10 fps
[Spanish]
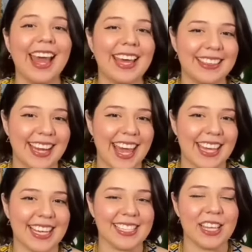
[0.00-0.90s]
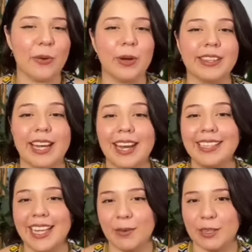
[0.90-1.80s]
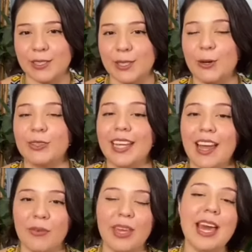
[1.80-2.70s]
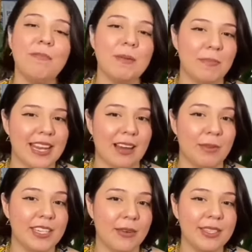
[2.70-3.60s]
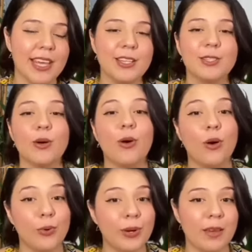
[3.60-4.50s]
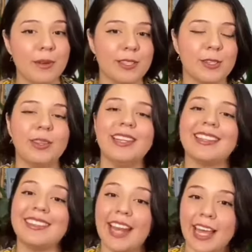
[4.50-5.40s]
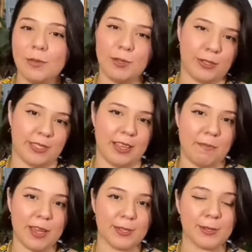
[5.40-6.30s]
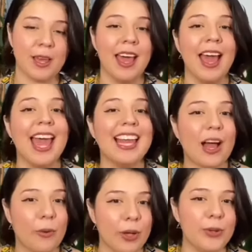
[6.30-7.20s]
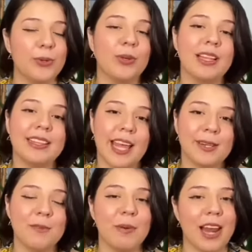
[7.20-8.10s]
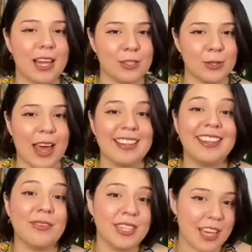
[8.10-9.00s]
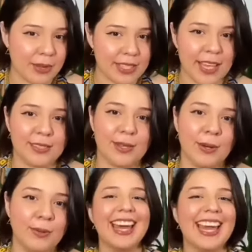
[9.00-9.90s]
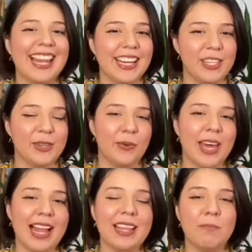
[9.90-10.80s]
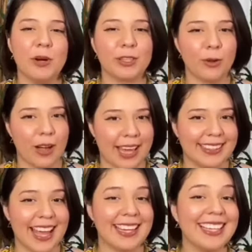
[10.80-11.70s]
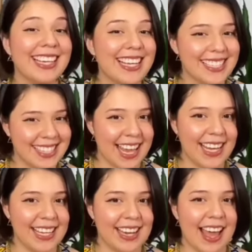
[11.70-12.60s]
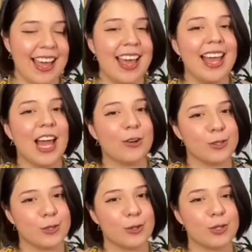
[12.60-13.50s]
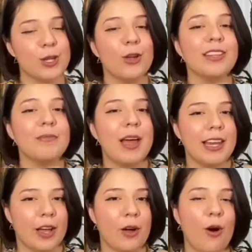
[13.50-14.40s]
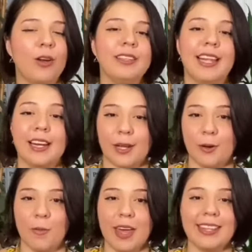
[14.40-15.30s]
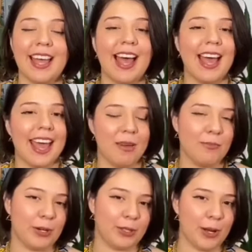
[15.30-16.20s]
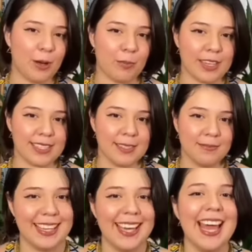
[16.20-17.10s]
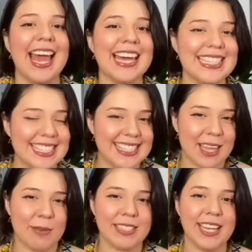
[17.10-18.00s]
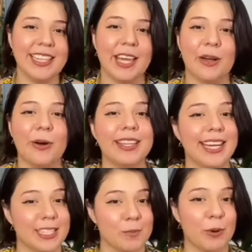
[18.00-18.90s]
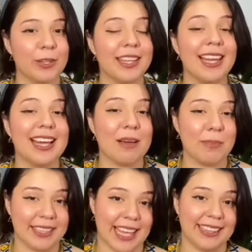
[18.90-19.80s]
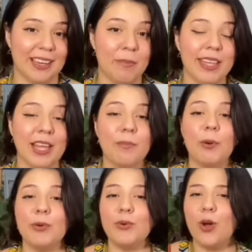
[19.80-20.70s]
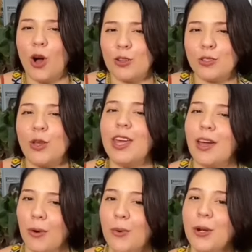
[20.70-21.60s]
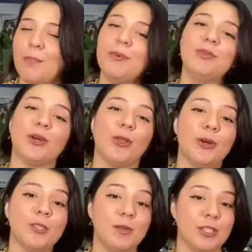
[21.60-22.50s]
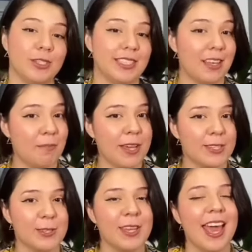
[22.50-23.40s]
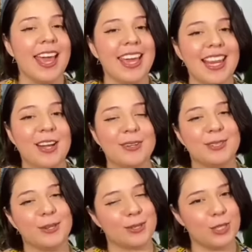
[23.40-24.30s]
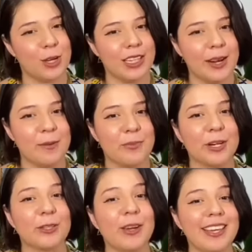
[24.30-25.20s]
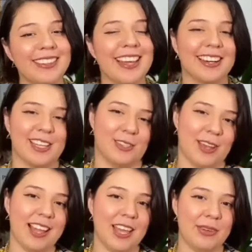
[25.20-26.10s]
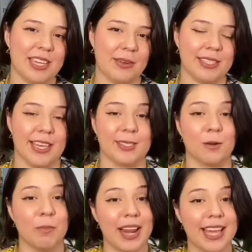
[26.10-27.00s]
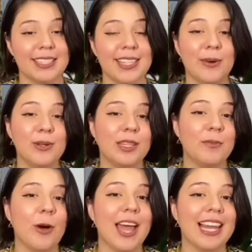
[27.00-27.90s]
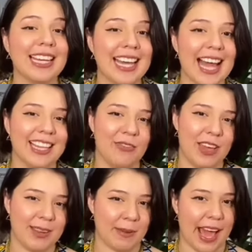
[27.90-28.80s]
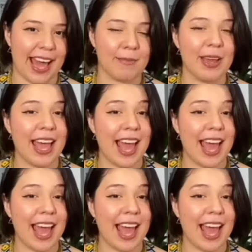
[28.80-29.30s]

Entre ellas se encuentra la intervención de la vía Pipiral Villavicencio con una inversión de 3 billones de pesos, el acueducto alterno para la ciudad de Villavicencio, el anillo vial de Puerto Gaitán Cristalina, la construcción del malecón del río Meta en Puerto López, el sistema estratégico de transporte de la capital del Meta por un costo de 1.2 billones de pesos y la construcción del Aeropuerto Internacional de Villavicencio. Para este último, el alcalde Felipe Harman